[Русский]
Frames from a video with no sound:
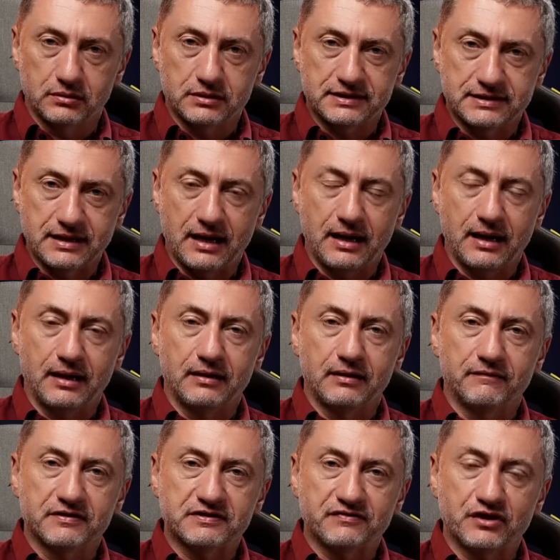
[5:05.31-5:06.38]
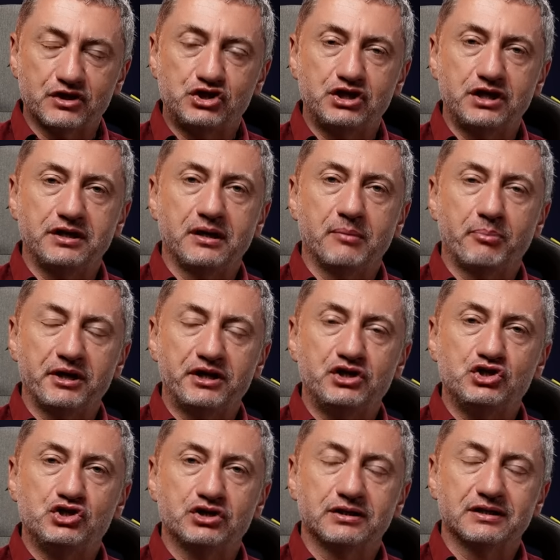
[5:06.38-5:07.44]
за возвращение
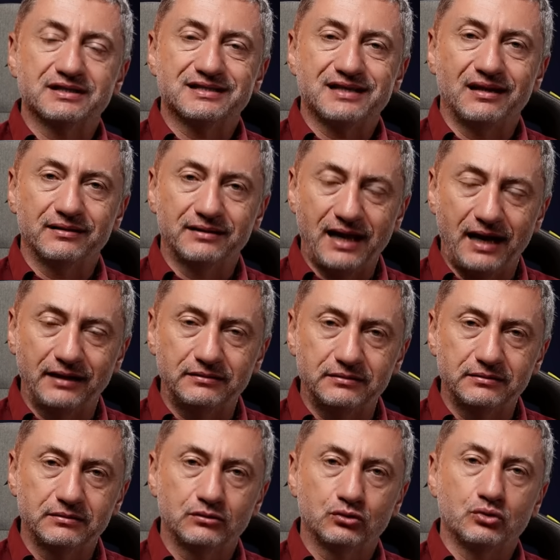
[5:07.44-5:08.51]
похищенных солдат,